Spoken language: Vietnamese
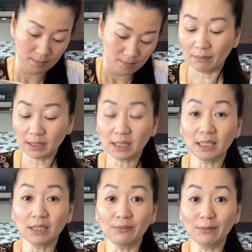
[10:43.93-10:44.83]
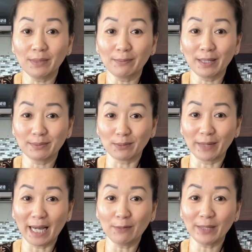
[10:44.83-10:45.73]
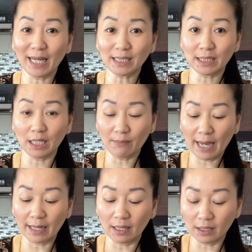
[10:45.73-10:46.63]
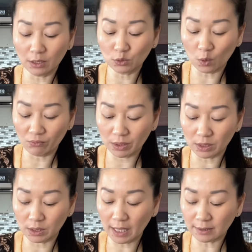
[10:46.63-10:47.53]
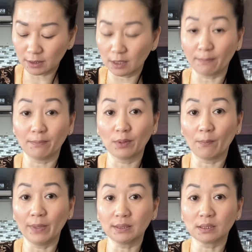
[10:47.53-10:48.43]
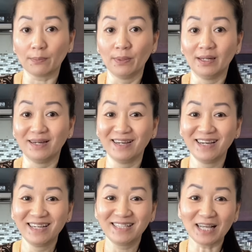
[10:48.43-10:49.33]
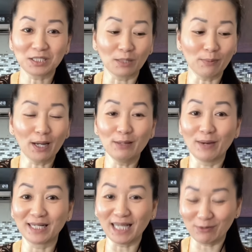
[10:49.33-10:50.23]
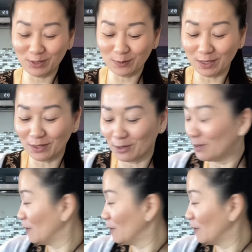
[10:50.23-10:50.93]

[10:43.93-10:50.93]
bà sân giờ viên phiệp sầm náo với ăn chia bàn là lấy nước to với chẹt sập nó phải sập chẹt sập ấy mà chạy cho lò